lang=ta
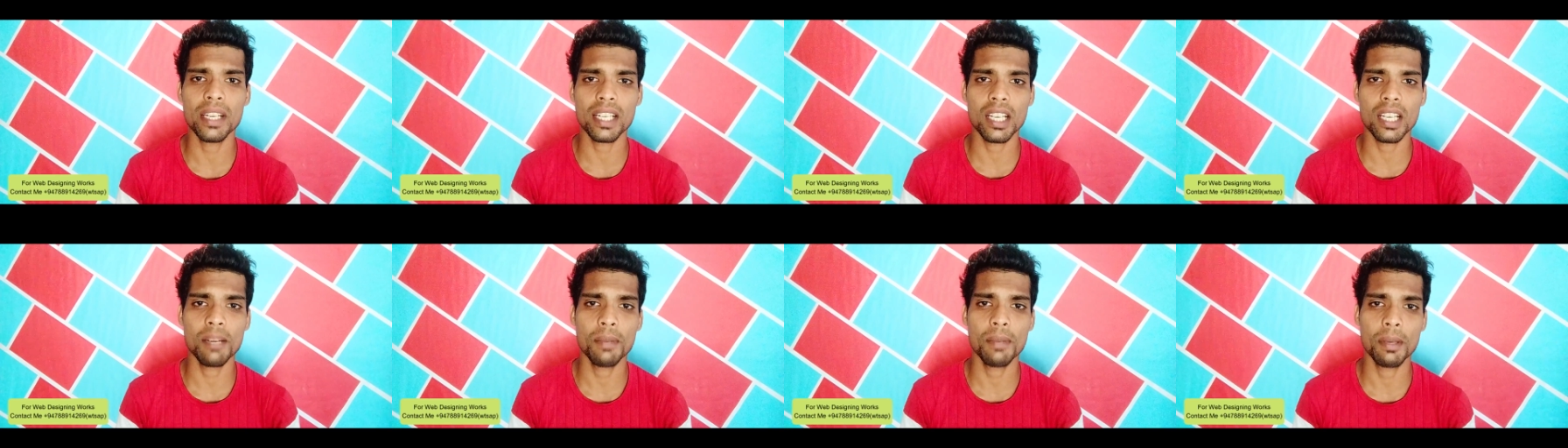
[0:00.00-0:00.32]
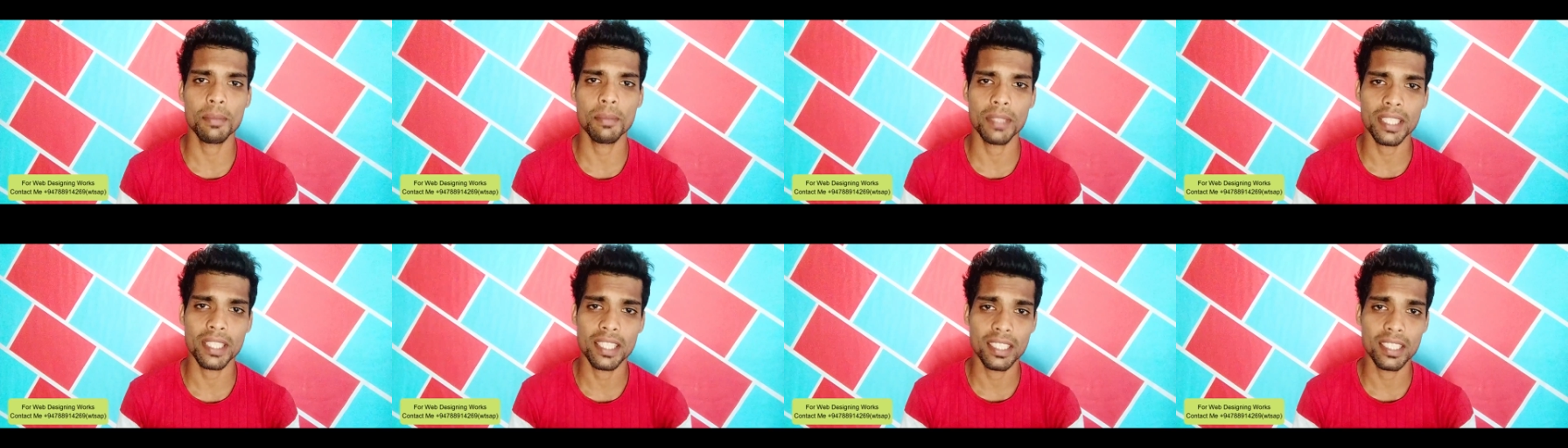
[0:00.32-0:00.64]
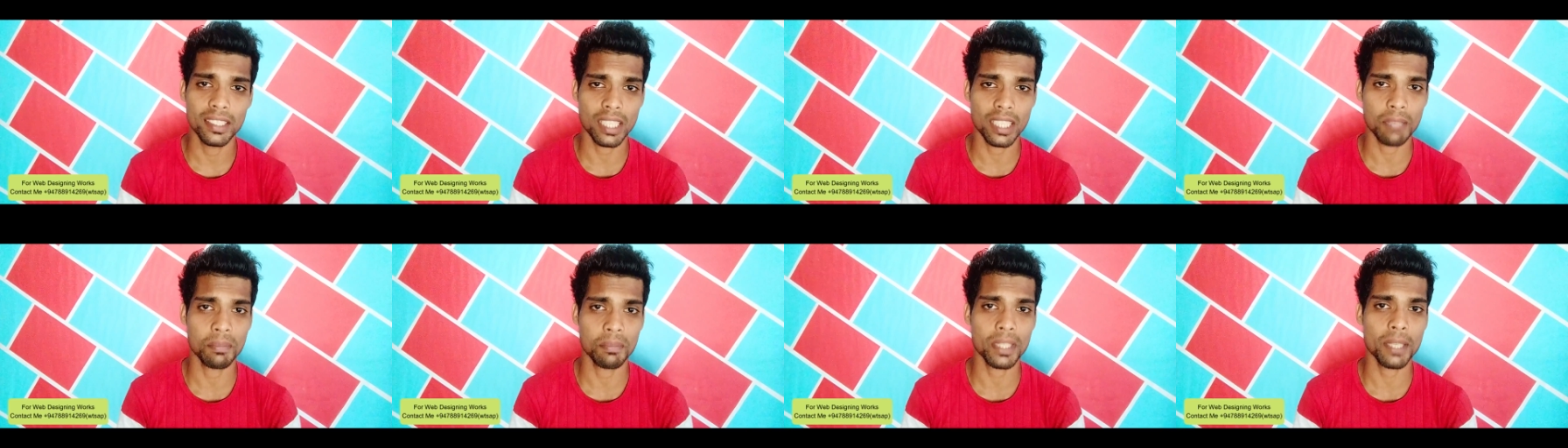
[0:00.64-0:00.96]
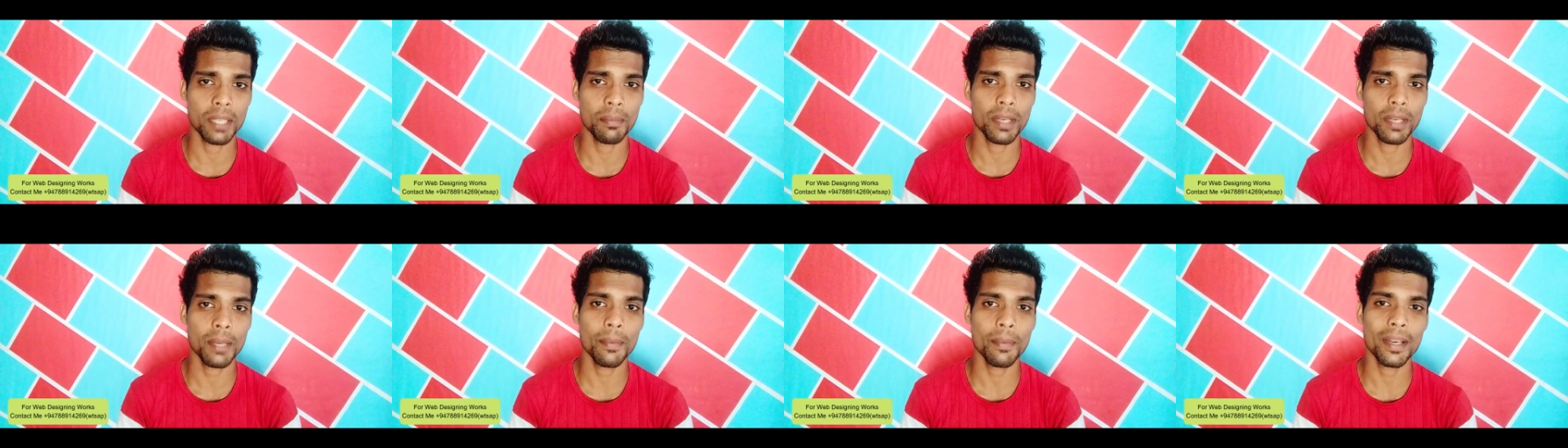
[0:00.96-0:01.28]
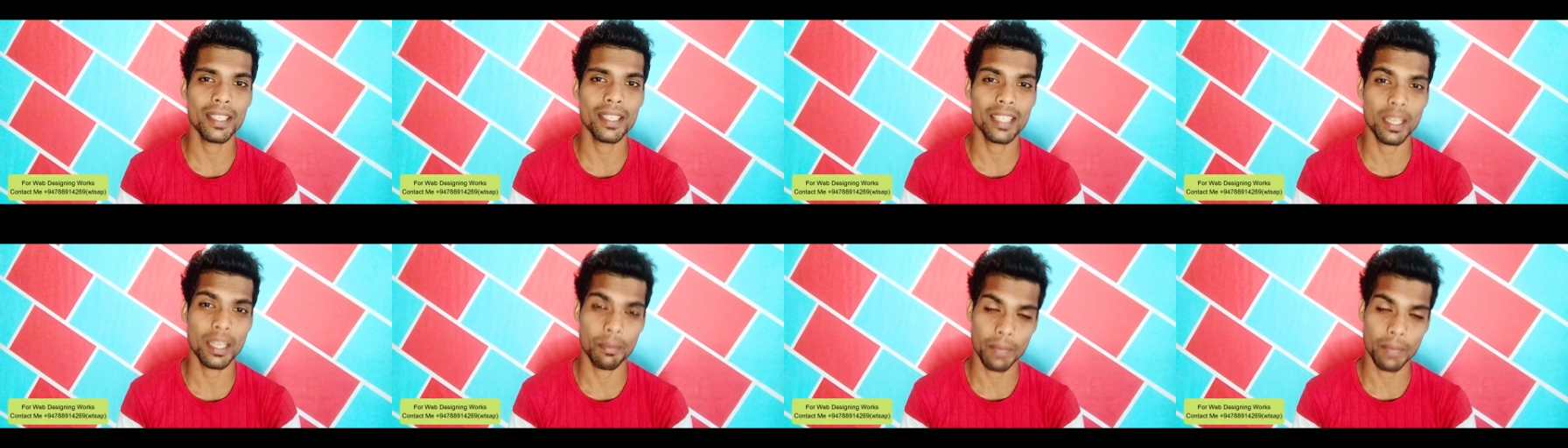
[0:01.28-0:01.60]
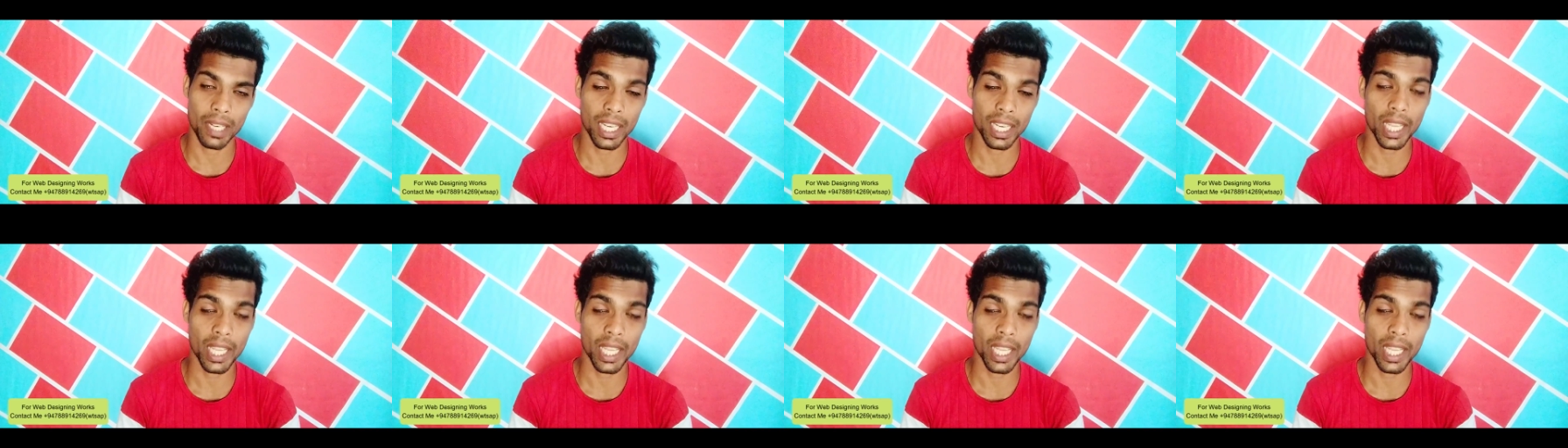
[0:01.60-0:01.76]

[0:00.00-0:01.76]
மறக்காமல் நம்ம சேனலை சப்ஸ்கிரைப் பண்ணி பார்த்துட்டு